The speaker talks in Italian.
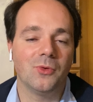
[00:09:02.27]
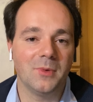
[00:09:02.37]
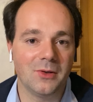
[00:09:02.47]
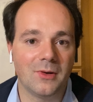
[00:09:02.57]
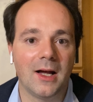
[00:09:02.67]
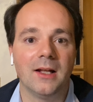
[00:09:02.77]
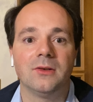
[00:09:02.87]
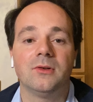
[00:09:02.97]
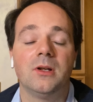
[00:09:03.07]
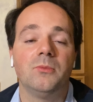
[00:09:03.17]
o meno
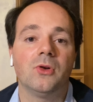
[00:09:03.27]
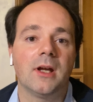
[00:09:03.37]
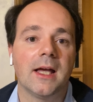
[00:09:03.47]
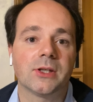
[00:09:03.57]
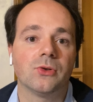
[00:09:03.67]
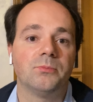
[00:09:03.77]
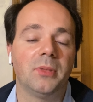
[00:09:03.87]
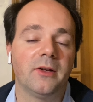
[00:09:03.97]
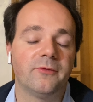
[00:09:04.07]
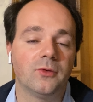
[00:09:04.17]
alto. Nel mio caso
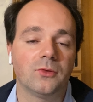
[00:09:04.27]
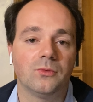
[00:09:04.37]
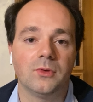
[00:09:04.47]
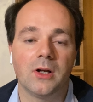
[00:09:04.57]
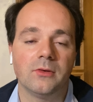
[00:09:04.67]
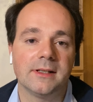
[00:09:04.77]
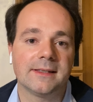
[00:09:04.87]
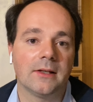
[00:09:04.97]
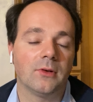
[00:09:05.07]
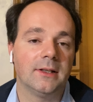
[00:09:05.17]
per fortuna non è
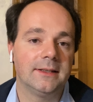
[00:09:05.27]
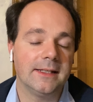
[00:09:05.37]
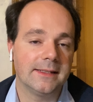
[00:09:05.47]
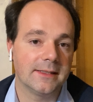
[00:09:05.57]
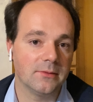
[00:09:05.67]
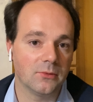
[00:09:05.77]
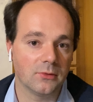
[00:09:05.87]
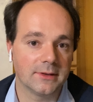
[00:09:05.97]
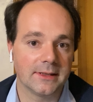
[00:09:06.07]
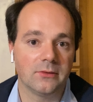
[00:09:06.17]
stato altissimo
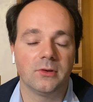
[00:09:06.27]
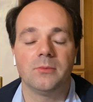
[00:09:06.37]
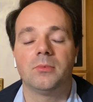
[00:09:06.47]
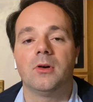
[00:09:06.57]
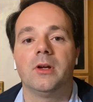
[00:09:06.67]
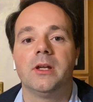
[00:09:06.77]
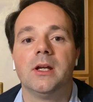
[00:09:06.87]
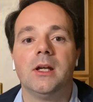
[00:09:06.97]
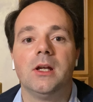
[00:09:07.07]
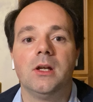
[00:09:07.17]
col senno di poi.
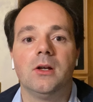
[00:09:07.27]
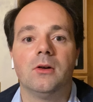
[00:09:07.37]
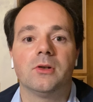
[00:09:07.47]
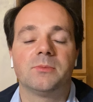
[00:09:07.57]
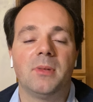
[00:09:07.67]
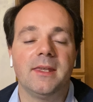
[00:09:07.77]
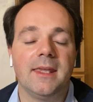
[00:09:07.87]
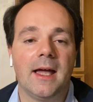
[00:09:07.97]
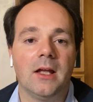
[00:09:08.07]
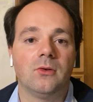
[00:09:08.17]
Ho
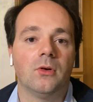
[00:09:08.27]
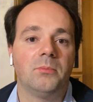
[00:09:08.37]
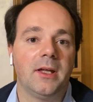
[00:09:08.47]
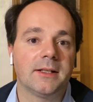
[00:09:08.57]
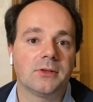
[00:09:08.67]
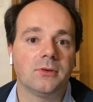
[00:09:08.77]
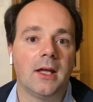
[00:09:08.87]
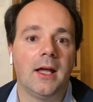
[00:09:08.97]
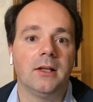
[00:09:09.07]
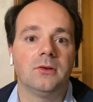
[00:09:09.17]
sbagliato, ho perso
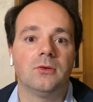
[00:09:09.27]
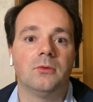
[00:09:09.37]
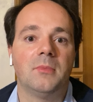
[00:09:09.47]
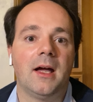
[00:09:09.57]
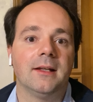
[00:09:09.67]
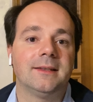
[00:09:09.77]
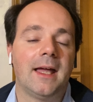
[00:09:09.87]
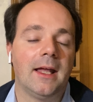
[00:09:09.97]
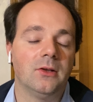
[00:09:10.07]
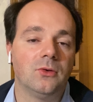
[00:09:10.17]
tanto, ma
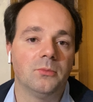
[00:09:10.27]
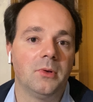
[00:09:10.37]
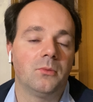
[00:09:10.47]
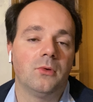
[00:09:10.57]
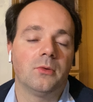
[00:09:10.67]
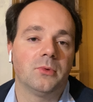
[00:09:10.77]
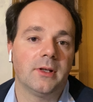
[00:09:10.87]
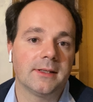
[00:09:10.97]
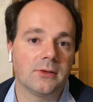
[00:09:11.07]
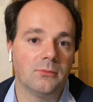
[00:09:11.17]
tanto per quello che
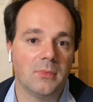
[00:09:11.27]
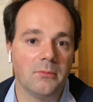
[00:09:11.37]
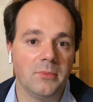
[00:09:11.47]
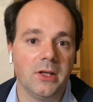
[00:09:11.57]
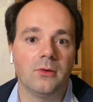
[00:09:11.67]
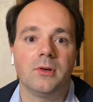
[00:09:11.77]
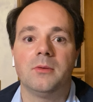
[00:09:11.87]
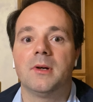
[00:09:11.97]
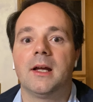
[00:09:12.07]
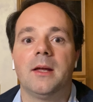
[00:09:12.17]
poteva essere un bambino, quindi
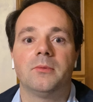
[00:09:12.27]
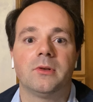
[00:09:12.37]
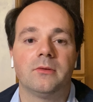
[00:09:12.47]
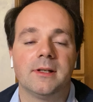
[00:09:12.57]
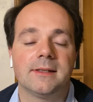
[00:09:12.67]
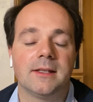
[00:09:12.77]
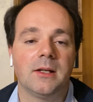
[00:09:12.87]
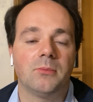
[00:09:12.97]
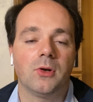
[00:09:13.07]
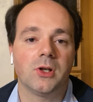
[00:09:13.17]
magari potevano essere
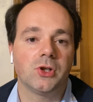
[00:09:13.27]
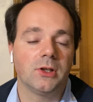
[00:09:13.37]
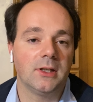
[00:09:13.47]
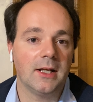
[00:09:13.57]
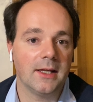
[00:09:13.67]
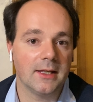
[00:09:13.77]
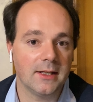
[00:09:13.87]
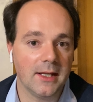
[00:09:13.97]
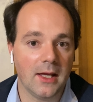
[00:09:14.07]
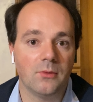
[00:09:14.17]
poche centinaia
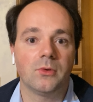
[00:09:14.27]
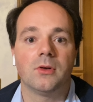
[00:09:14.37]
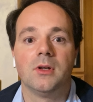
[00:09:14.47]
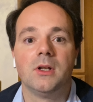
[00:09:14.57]
di euro,